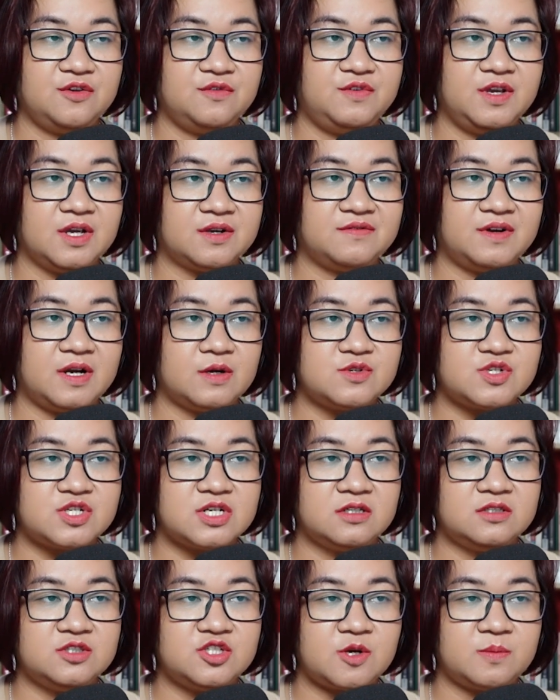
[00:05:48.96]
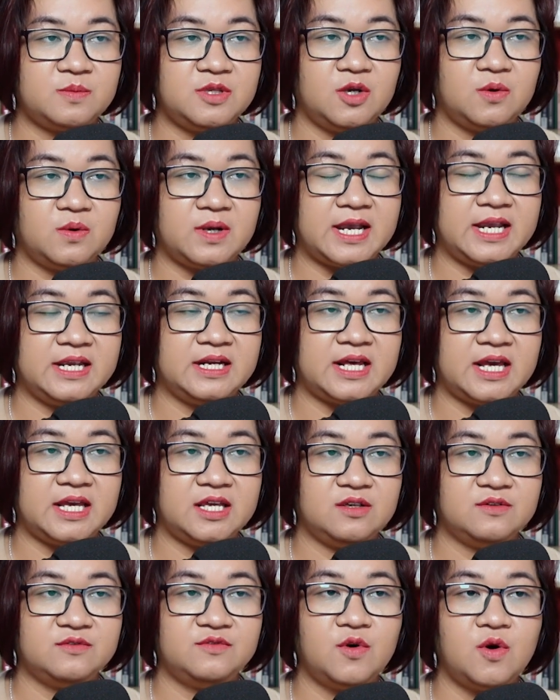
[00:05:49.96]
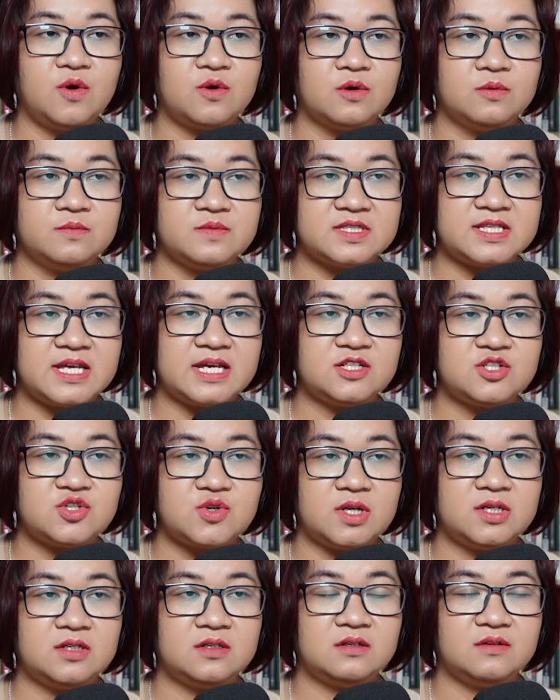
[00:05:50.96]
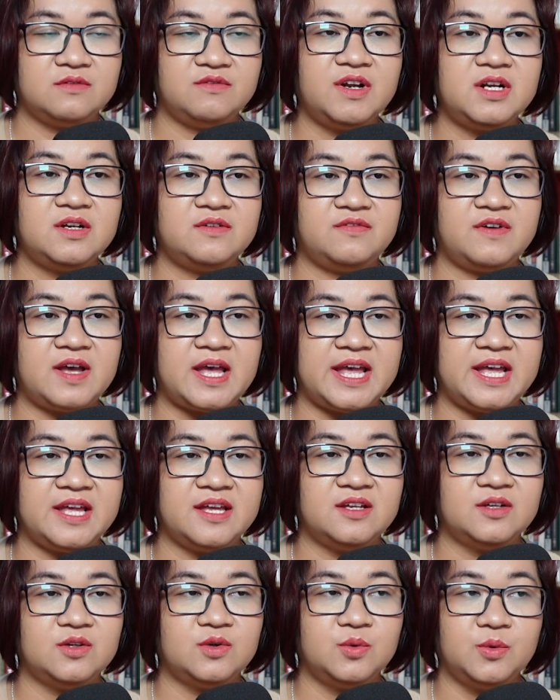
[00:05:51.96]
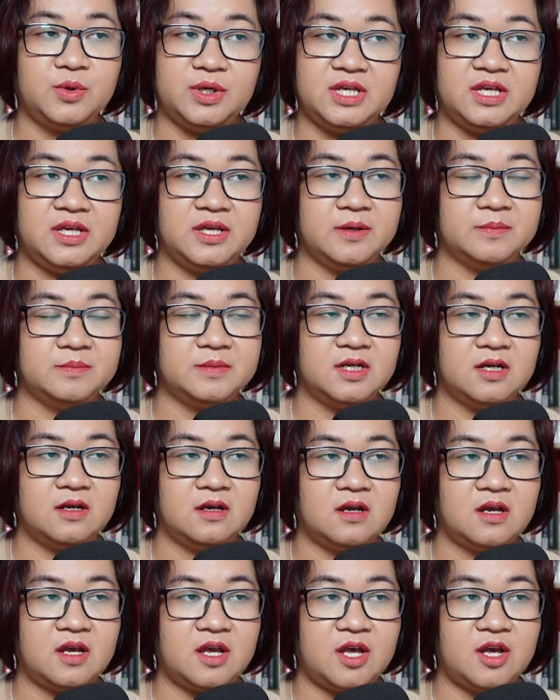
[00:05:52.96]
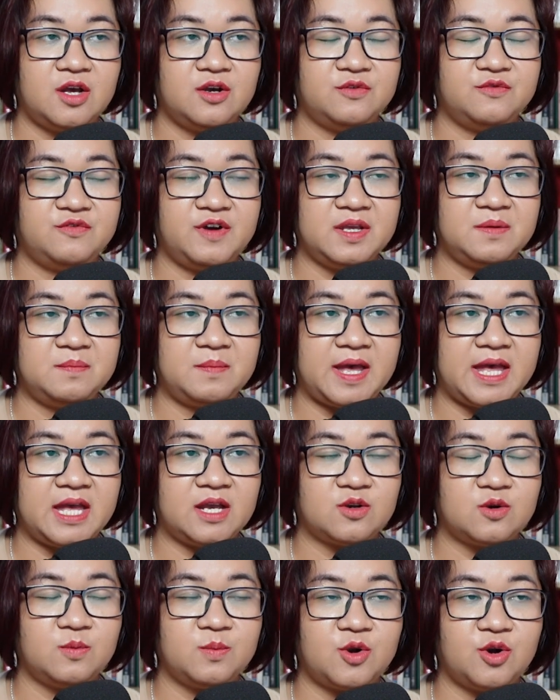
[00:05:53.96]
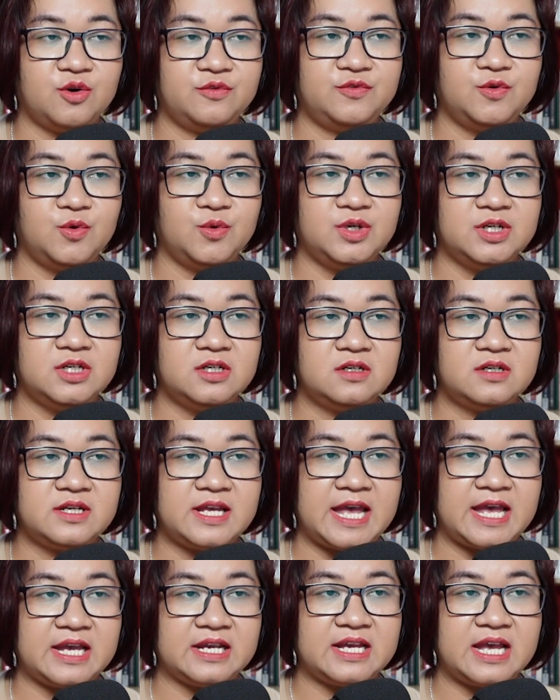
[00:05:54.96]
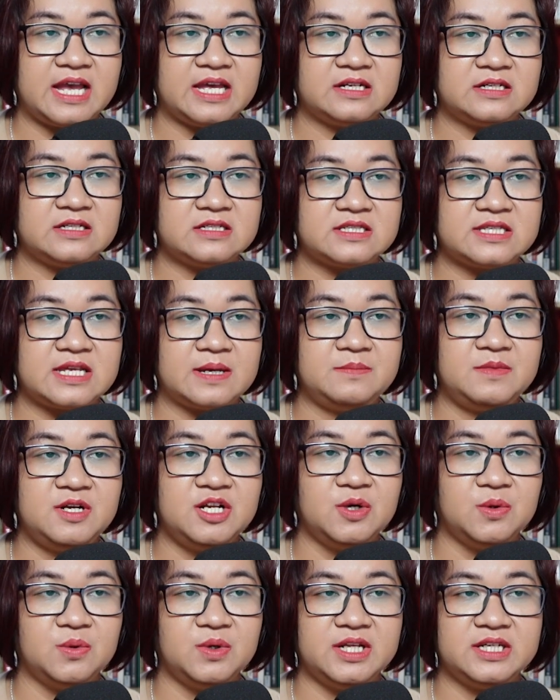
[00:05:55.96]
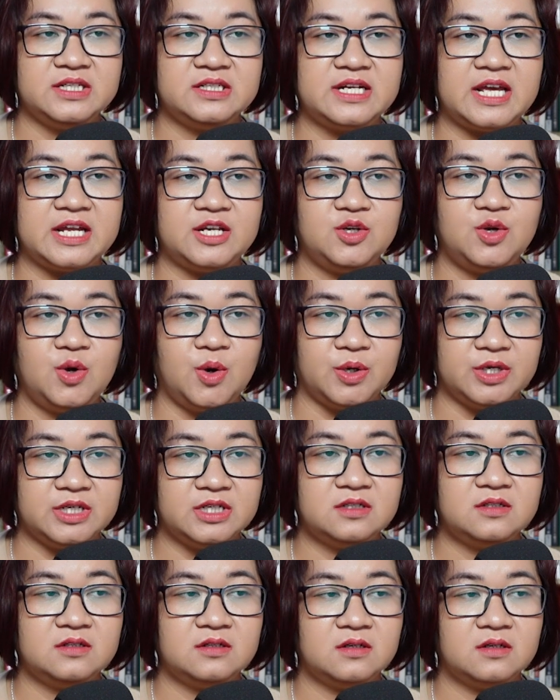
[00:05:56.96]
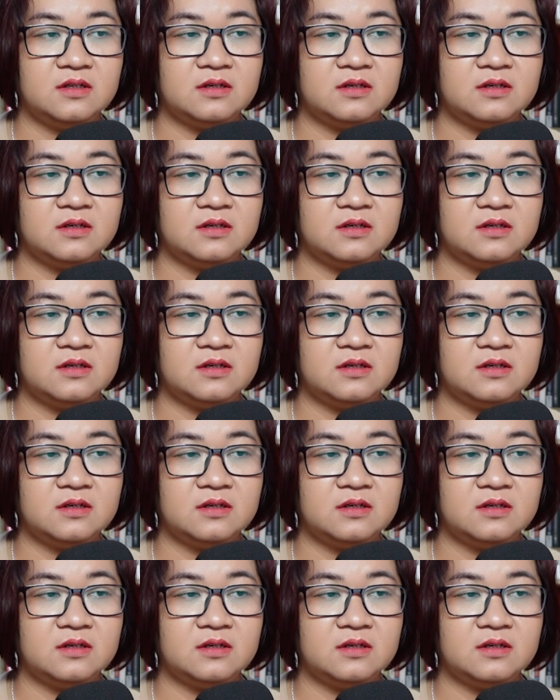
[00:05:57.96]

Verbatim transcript: Việc vào rừng trong nhiều ngày này vô cùng gian truân, vất vả, nguy hiểm. Vậy mà cũng có phụ nữ cả gan dám liều lĩnh đánh đổi ư?